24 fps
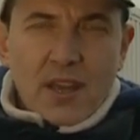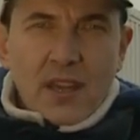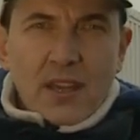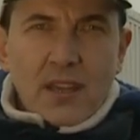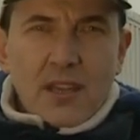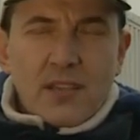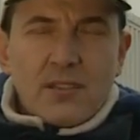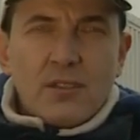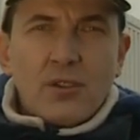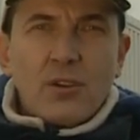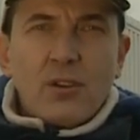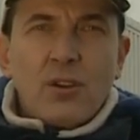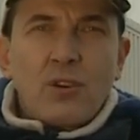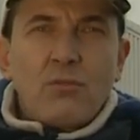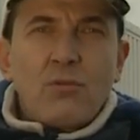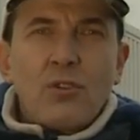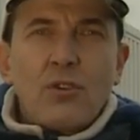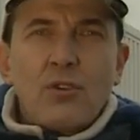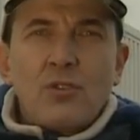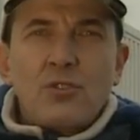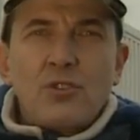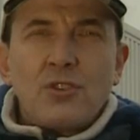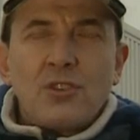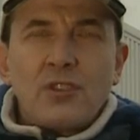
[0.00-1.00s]
Jest około
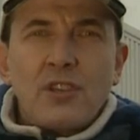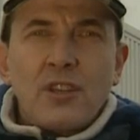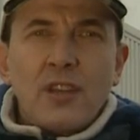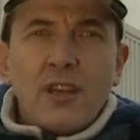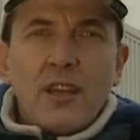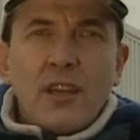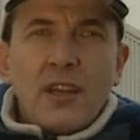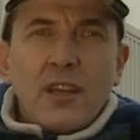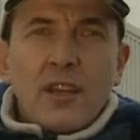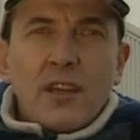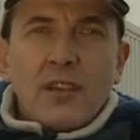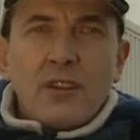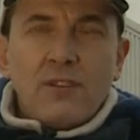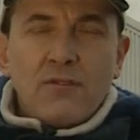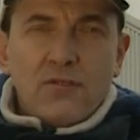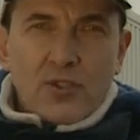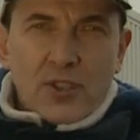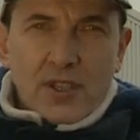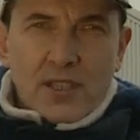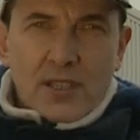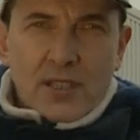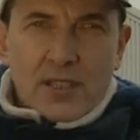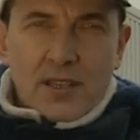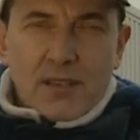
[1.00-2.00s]
godziny
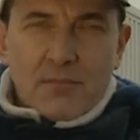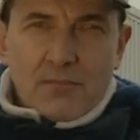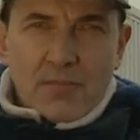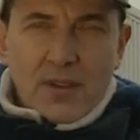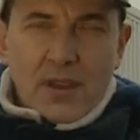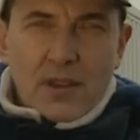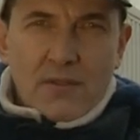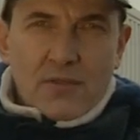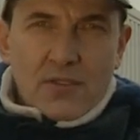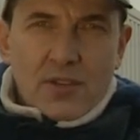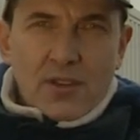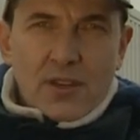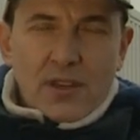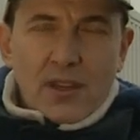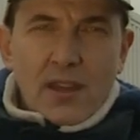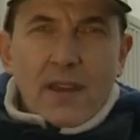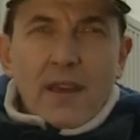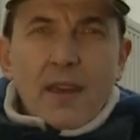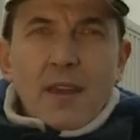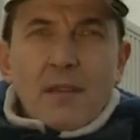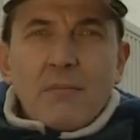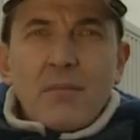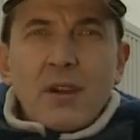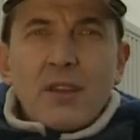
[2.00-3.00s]
21.
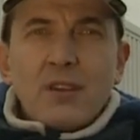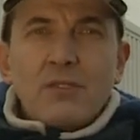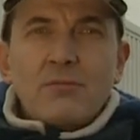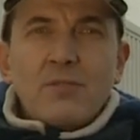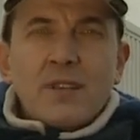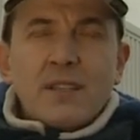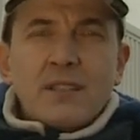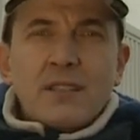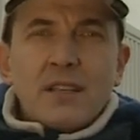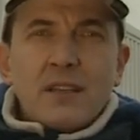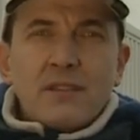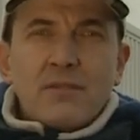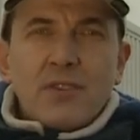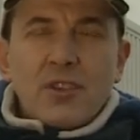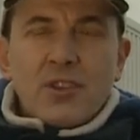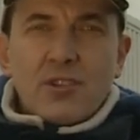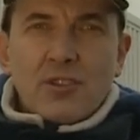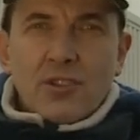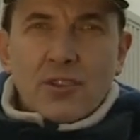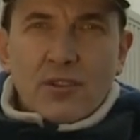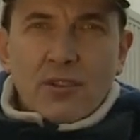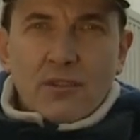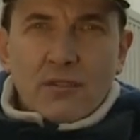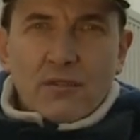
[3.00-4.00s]
Mają je
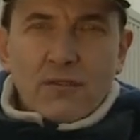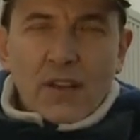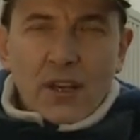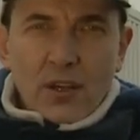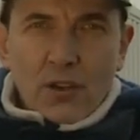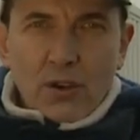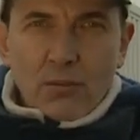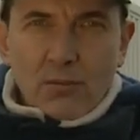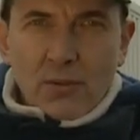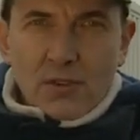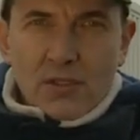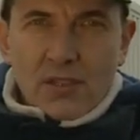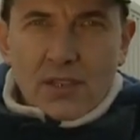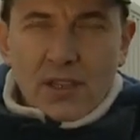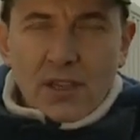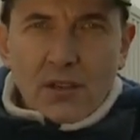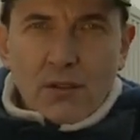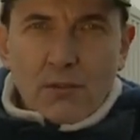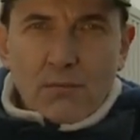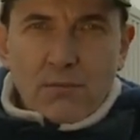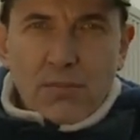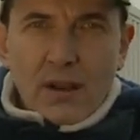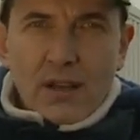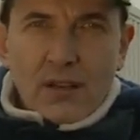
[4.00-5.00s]
zawieźć do
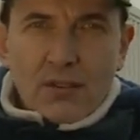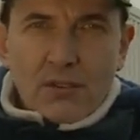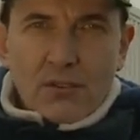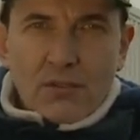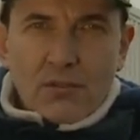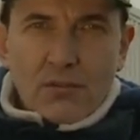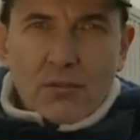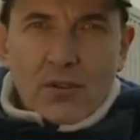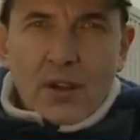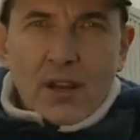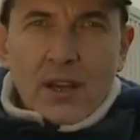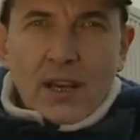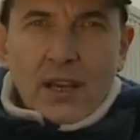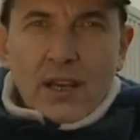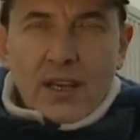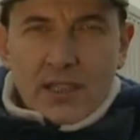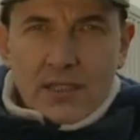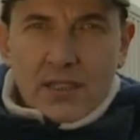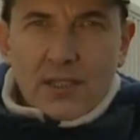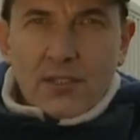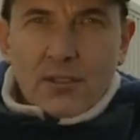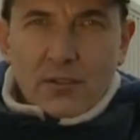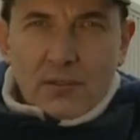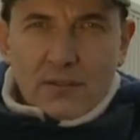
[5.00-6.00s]
Wielkopolskiego Banku
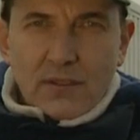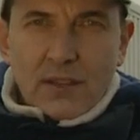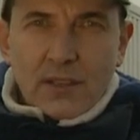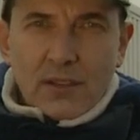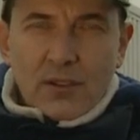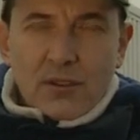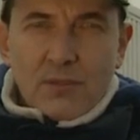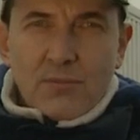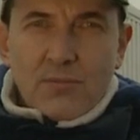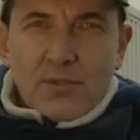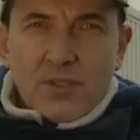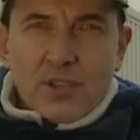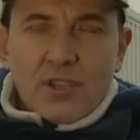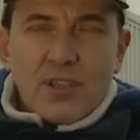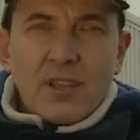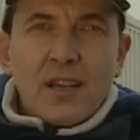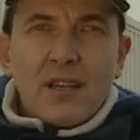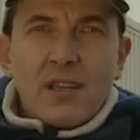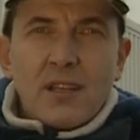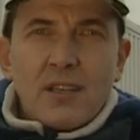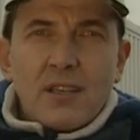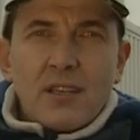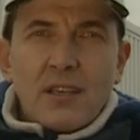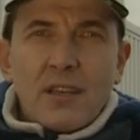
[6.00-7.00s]
Kredytowego przy
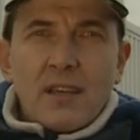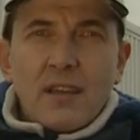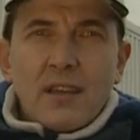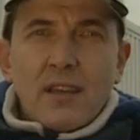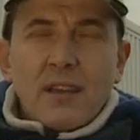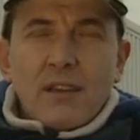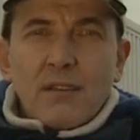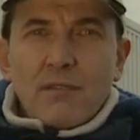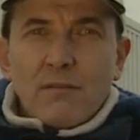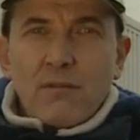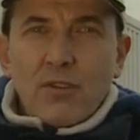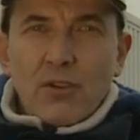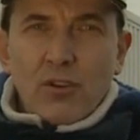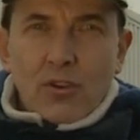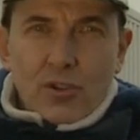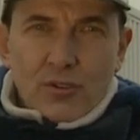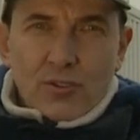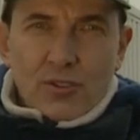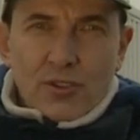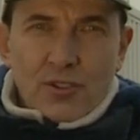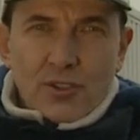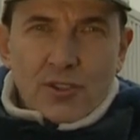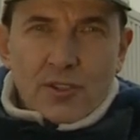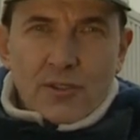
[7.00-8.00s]
Alei
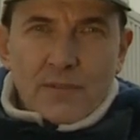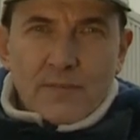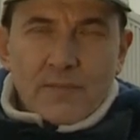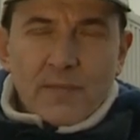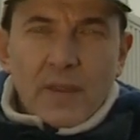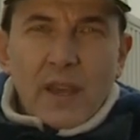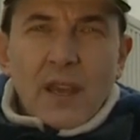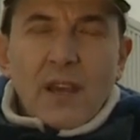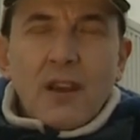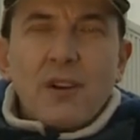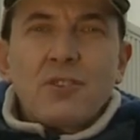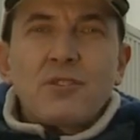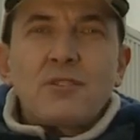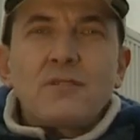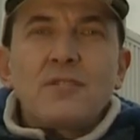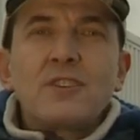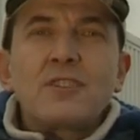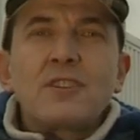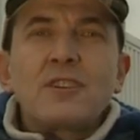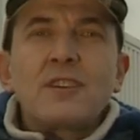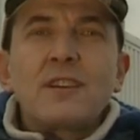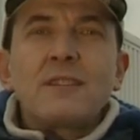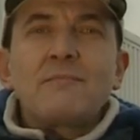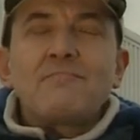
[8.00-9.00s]
Wolności.
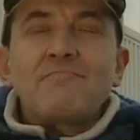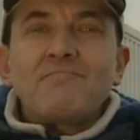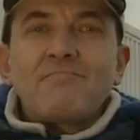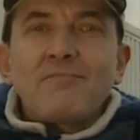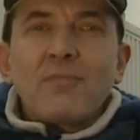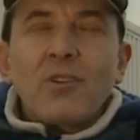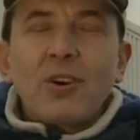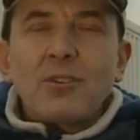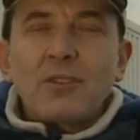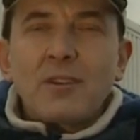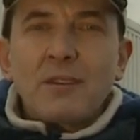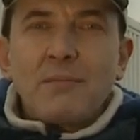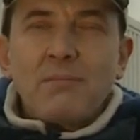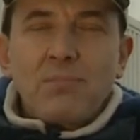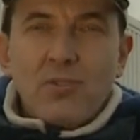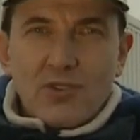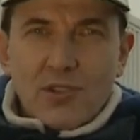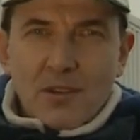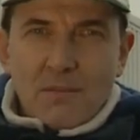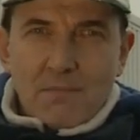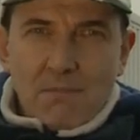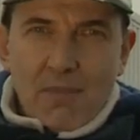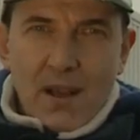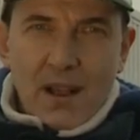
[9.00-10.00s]
Oczywiście o tej
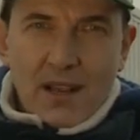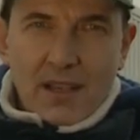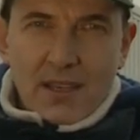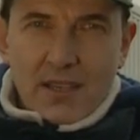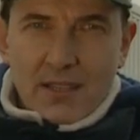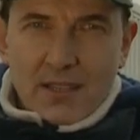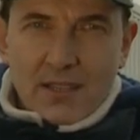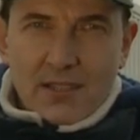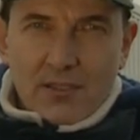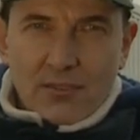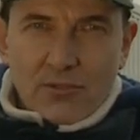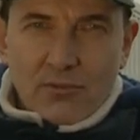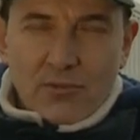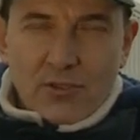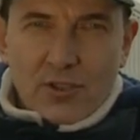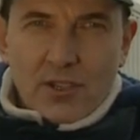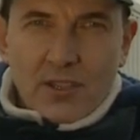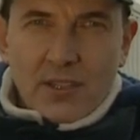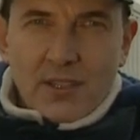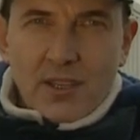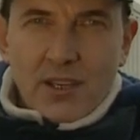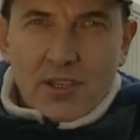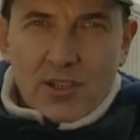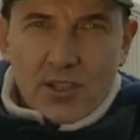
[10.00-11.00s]
porze bank jest już
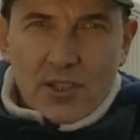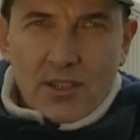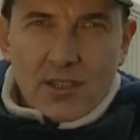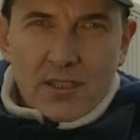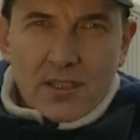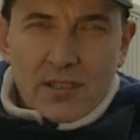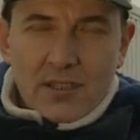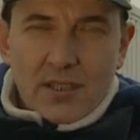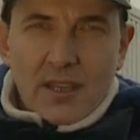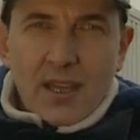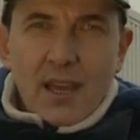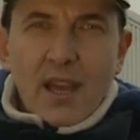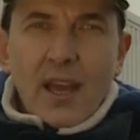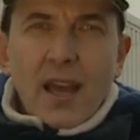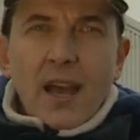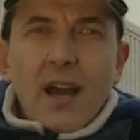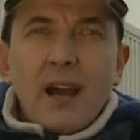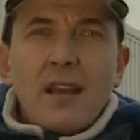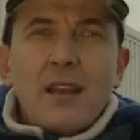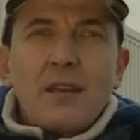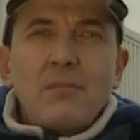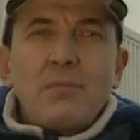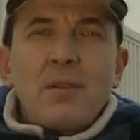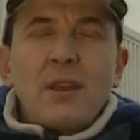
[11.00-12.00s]
nieczynny,
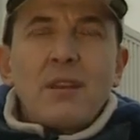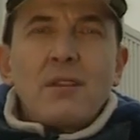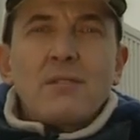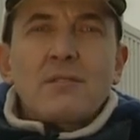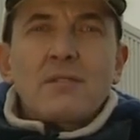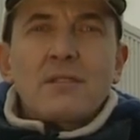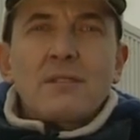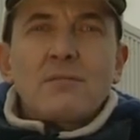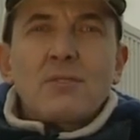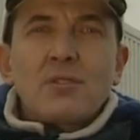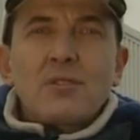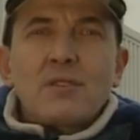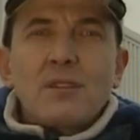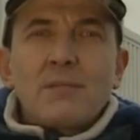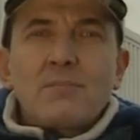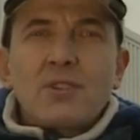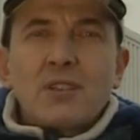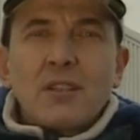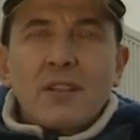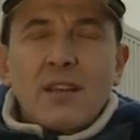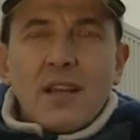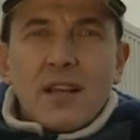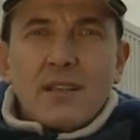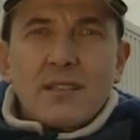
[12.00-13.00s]
ale pieniądze można
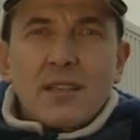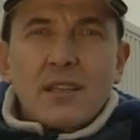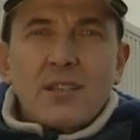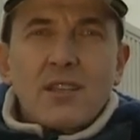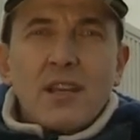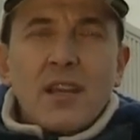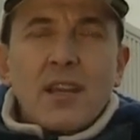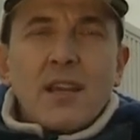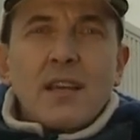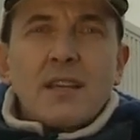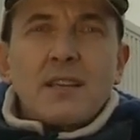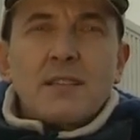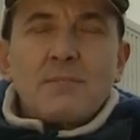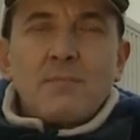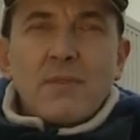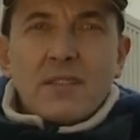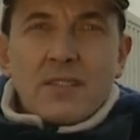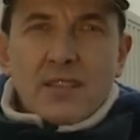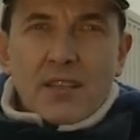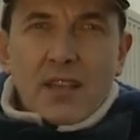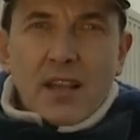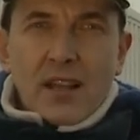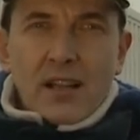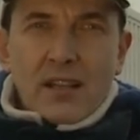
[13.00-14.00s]
przekazać
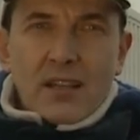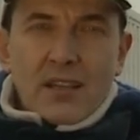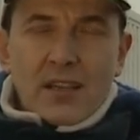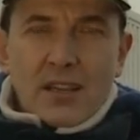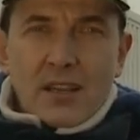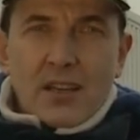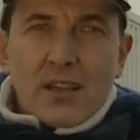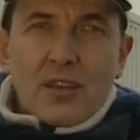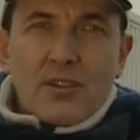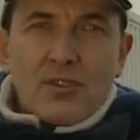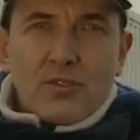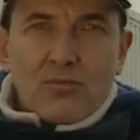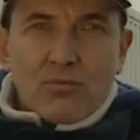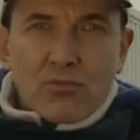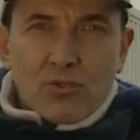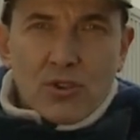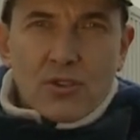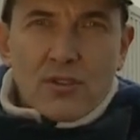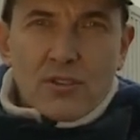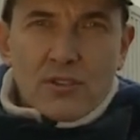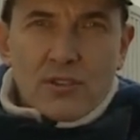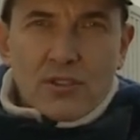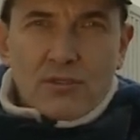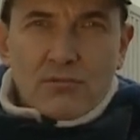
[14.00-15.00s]
specjalnie
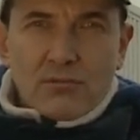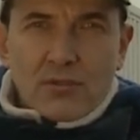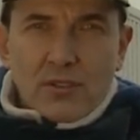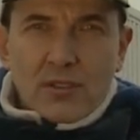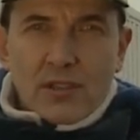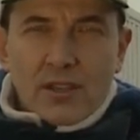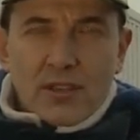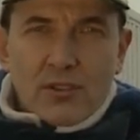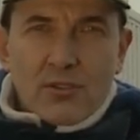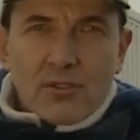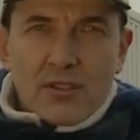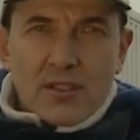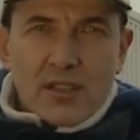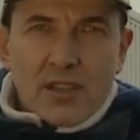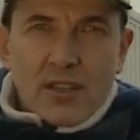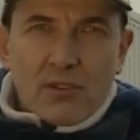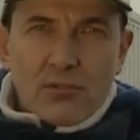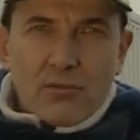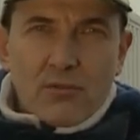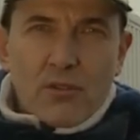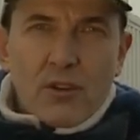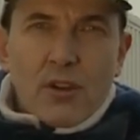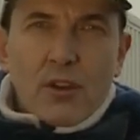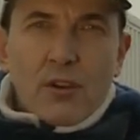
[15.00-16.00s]
służącą do tego
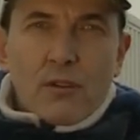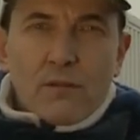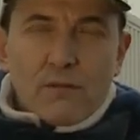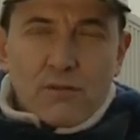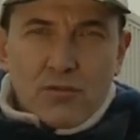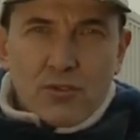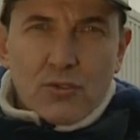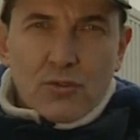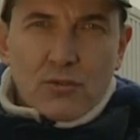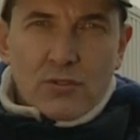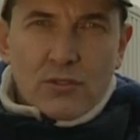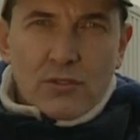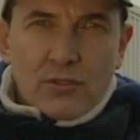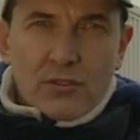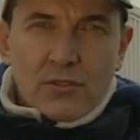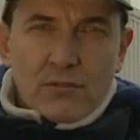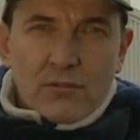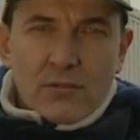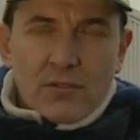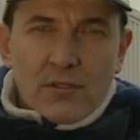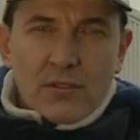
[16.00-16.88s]
celu wrzutnią.